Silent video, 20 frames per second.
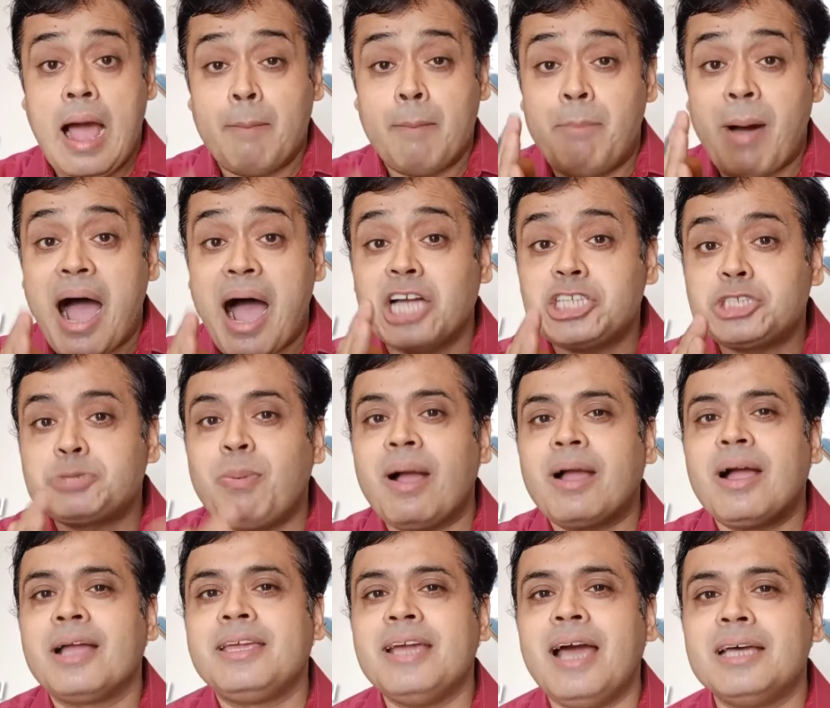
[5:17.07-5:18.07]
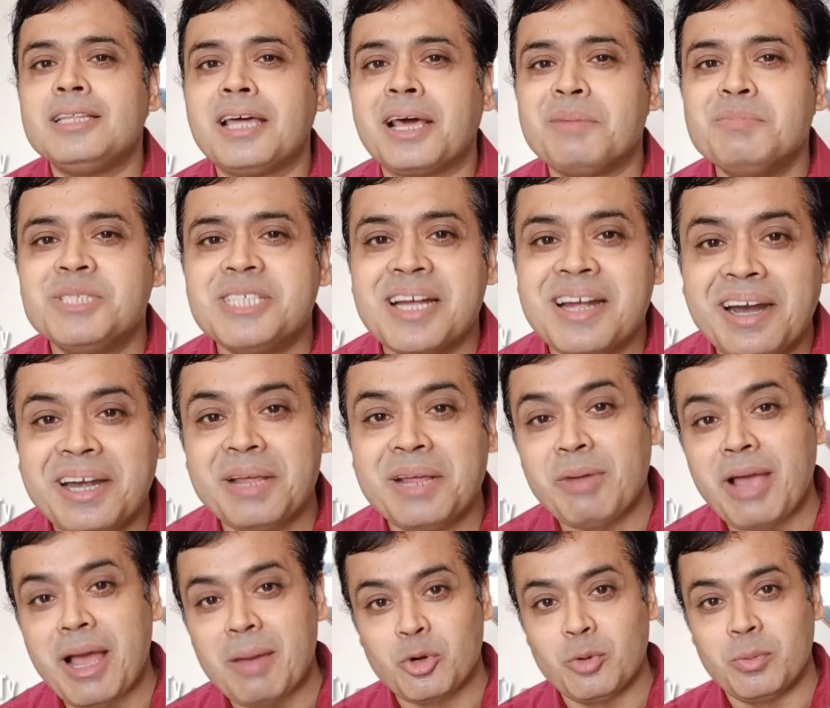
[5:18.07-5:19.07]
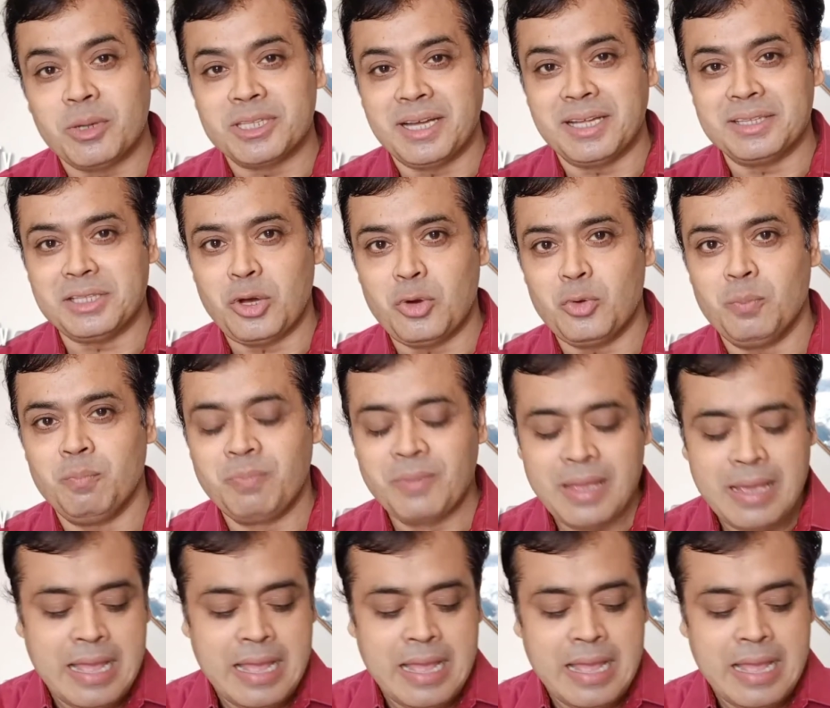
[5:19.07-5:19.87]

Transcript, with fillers: अब भाजपा का क्या धर्म संकट है मैं आपको बताता हूं